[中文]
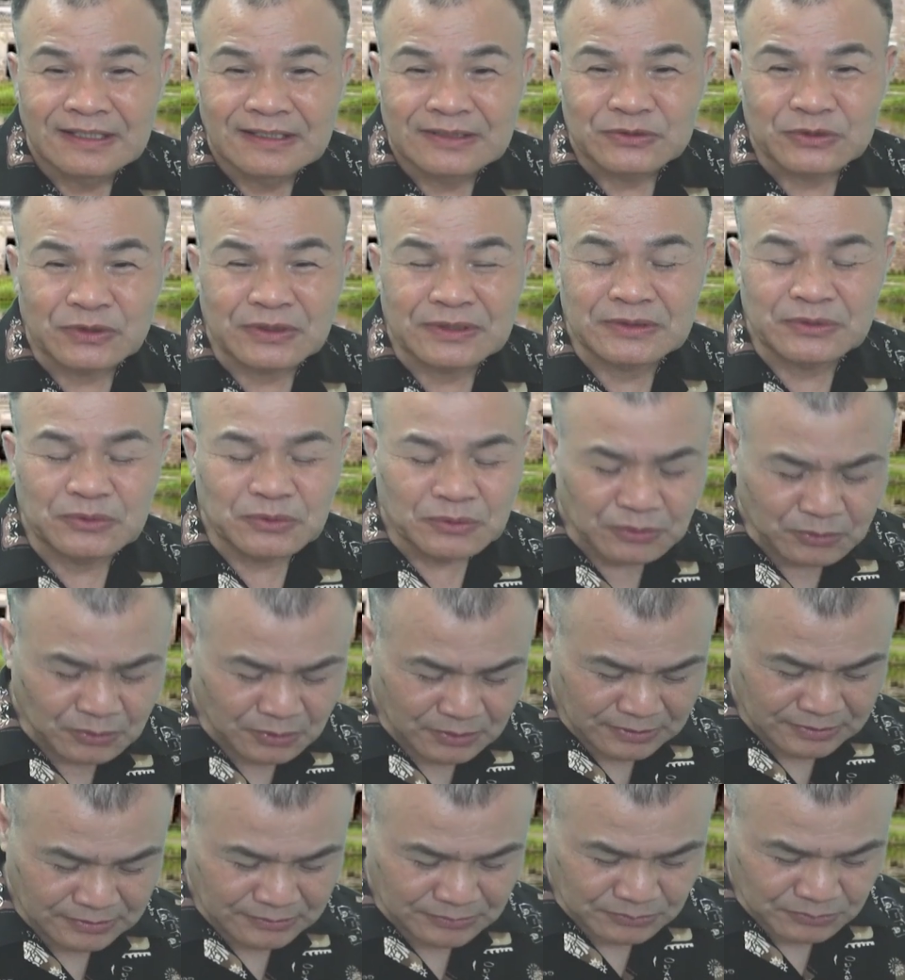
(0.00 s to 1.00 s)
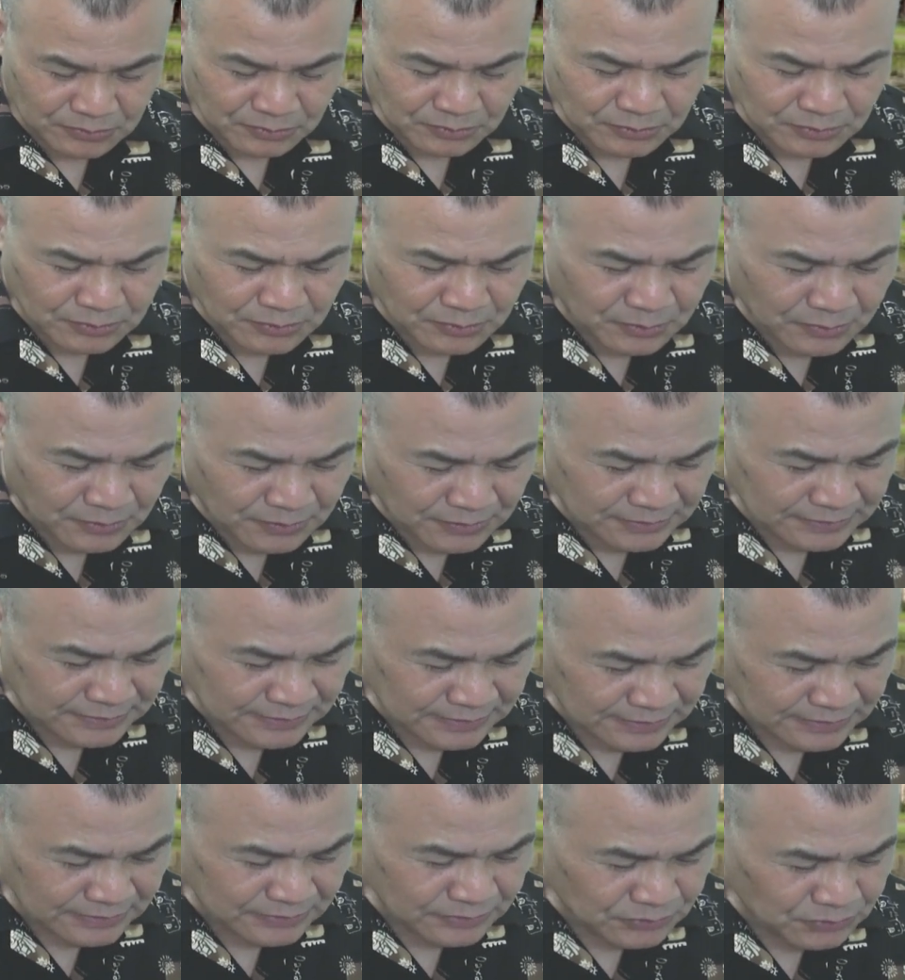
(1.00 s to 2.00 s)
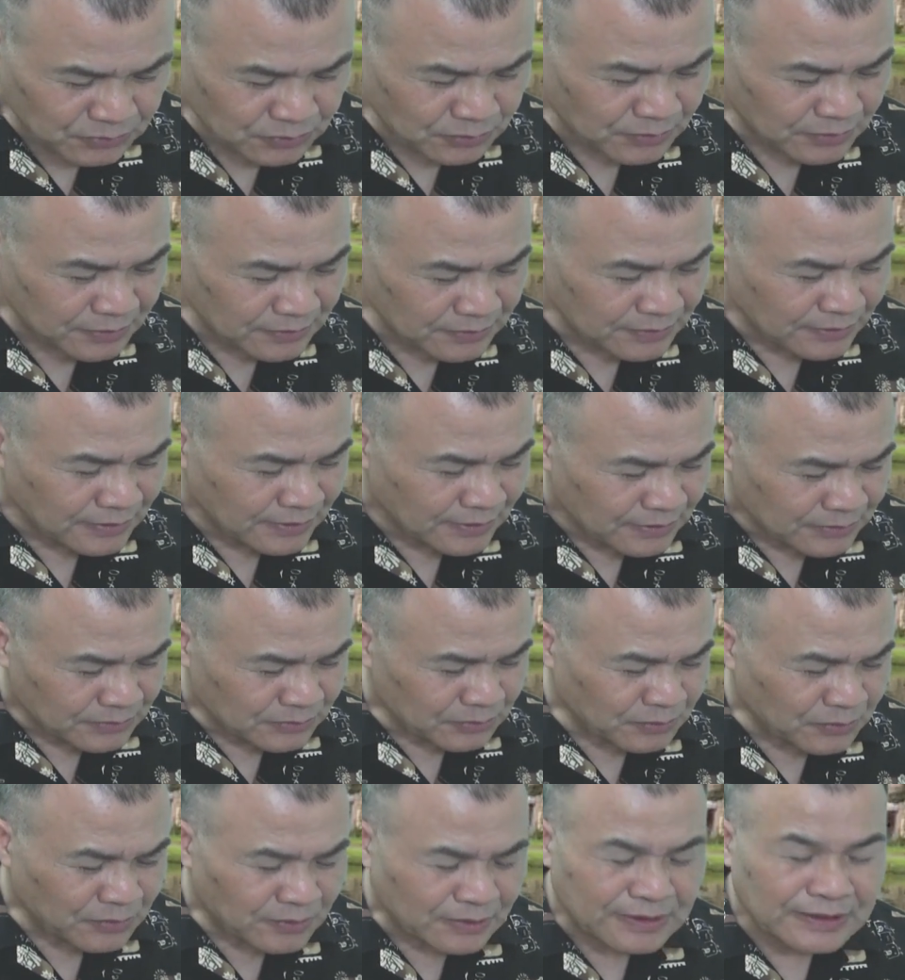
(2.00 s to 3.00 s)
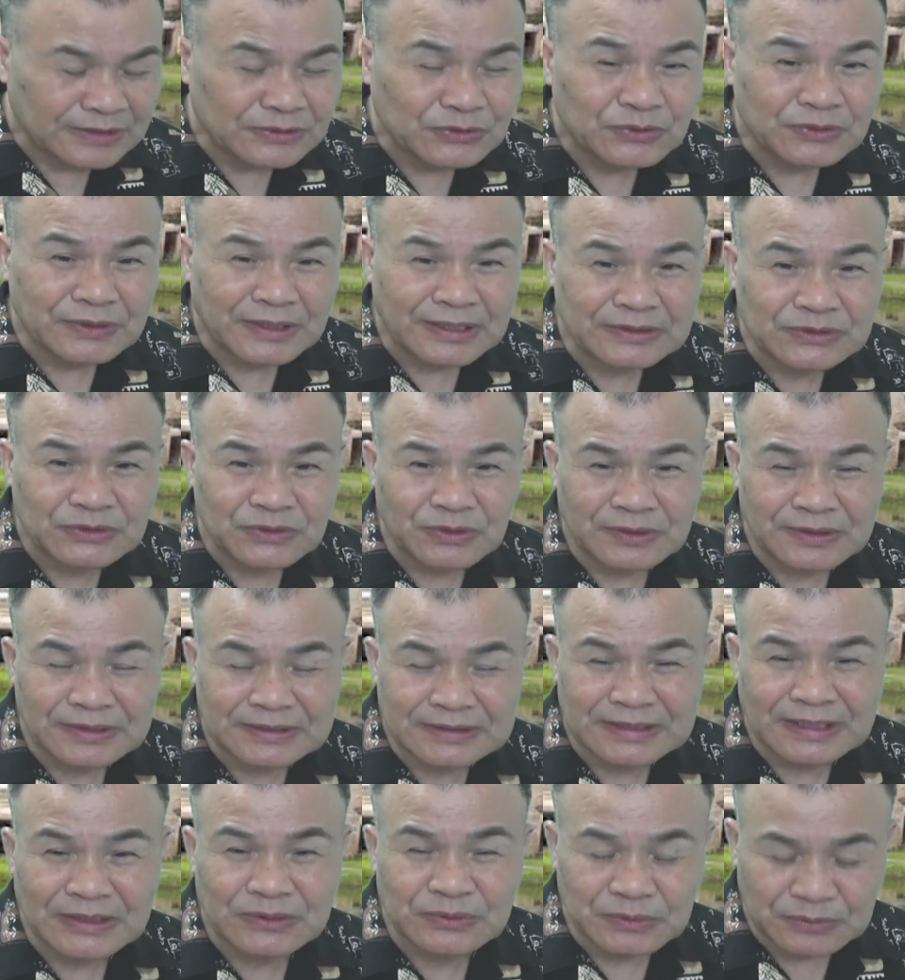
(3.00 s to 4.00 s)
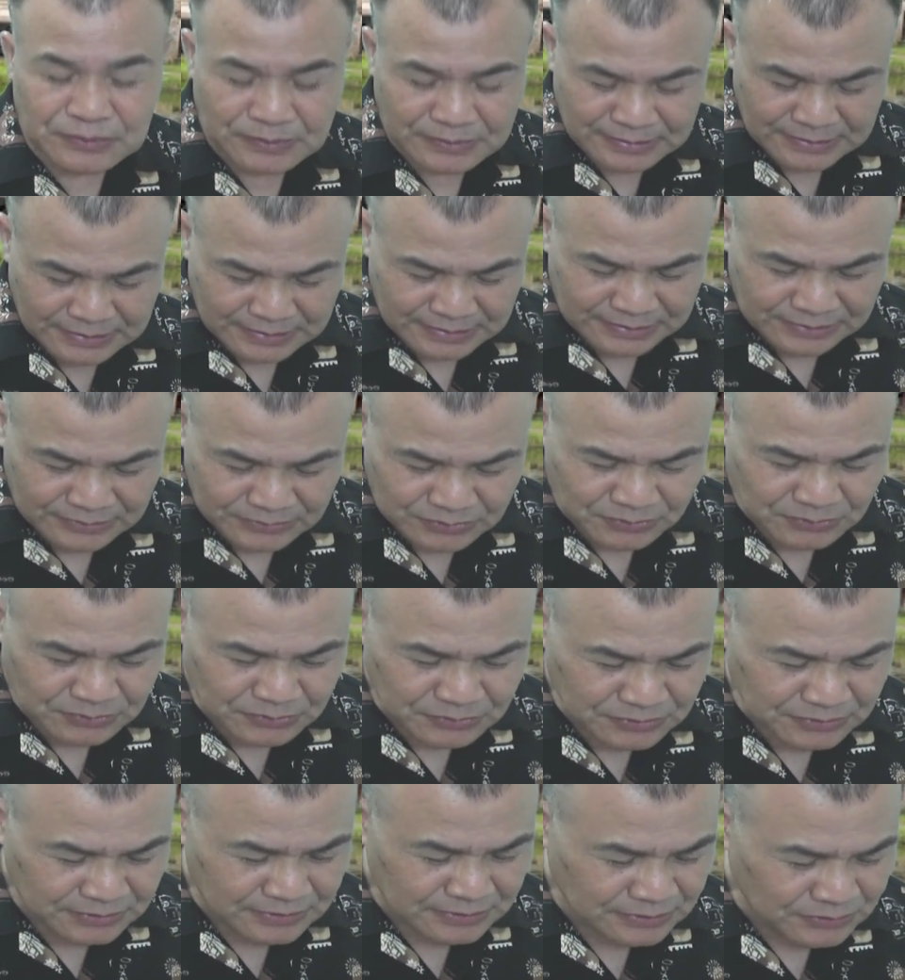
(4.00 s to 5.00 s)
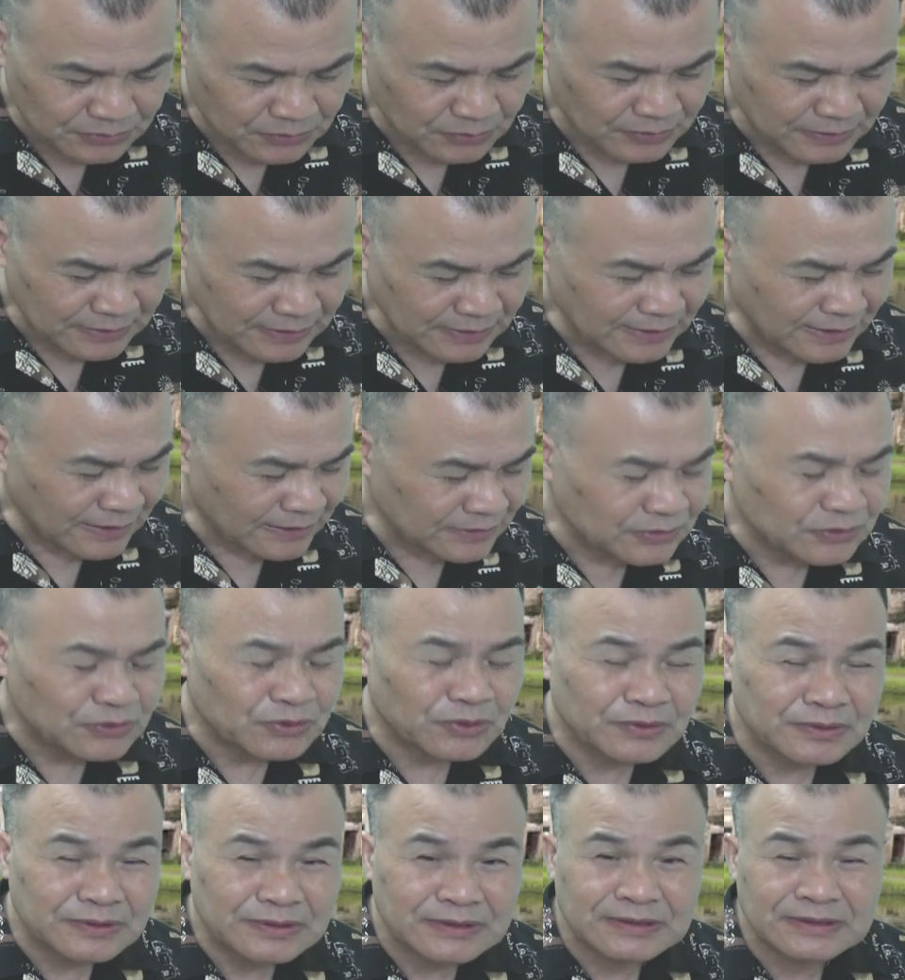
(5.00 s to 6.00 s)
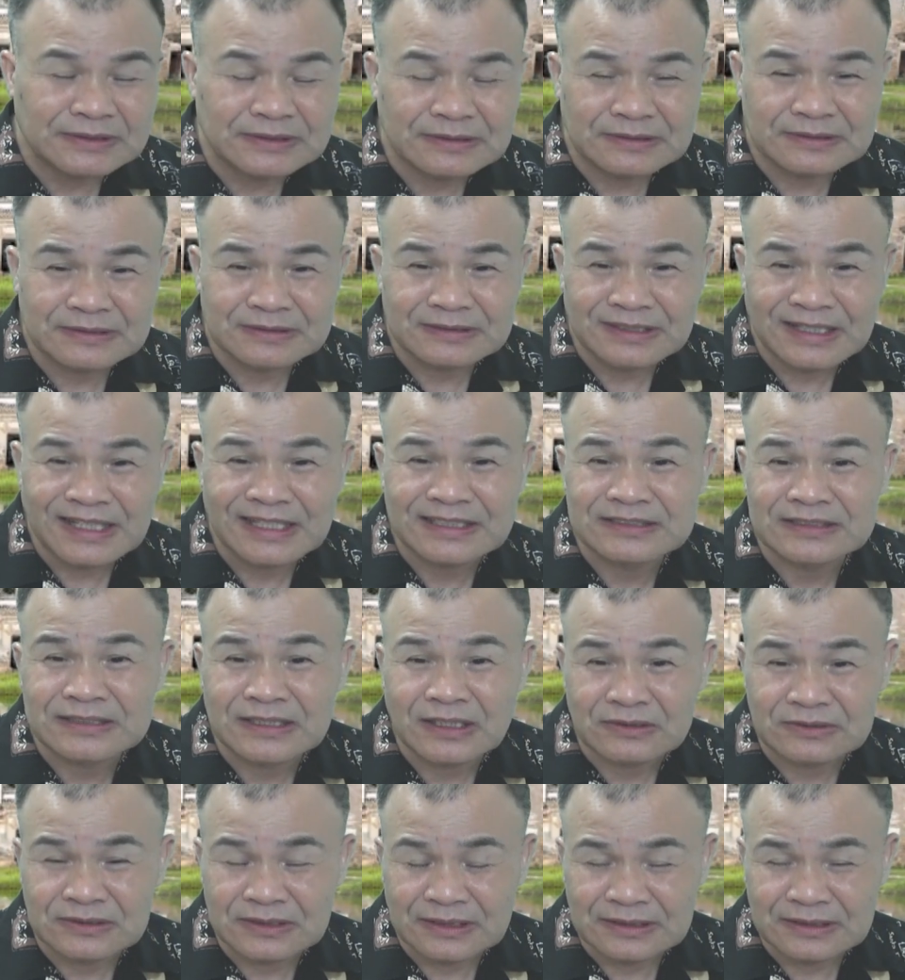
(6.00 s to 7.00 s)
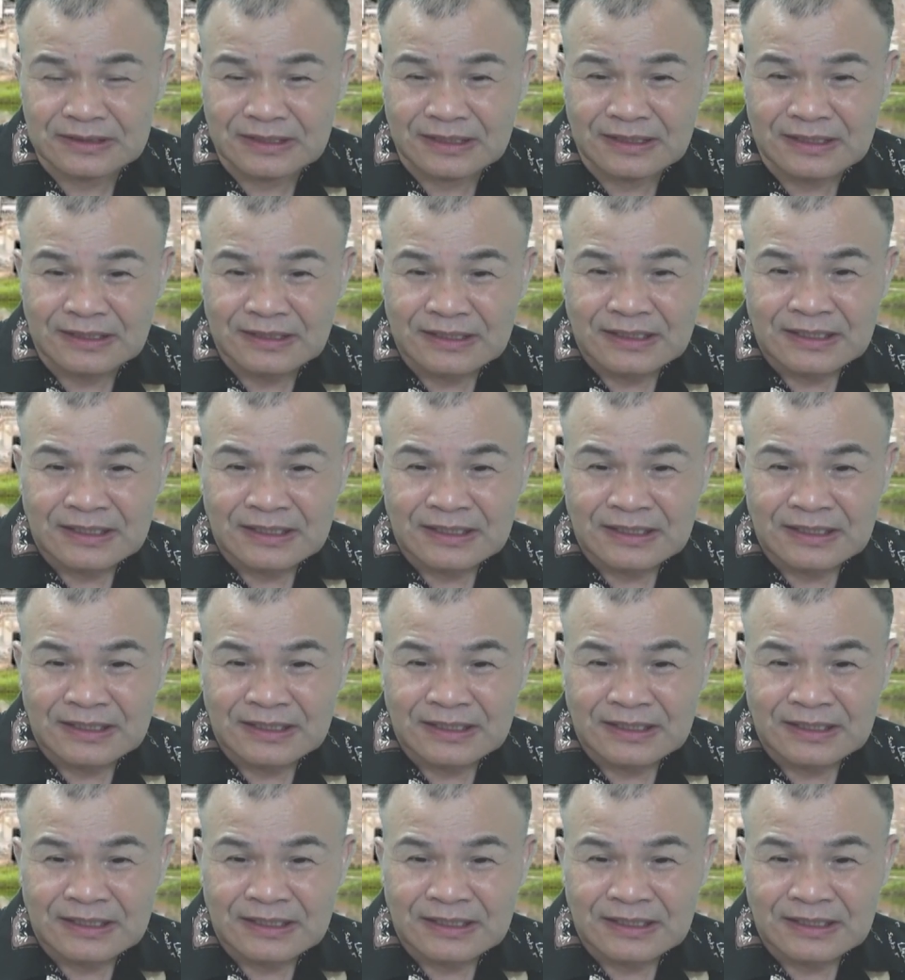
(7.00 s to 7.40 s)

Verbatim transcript: 所以，如果如果是说，如果根据杨雄的加入，也就是说，因为杨雄是汉朝人了，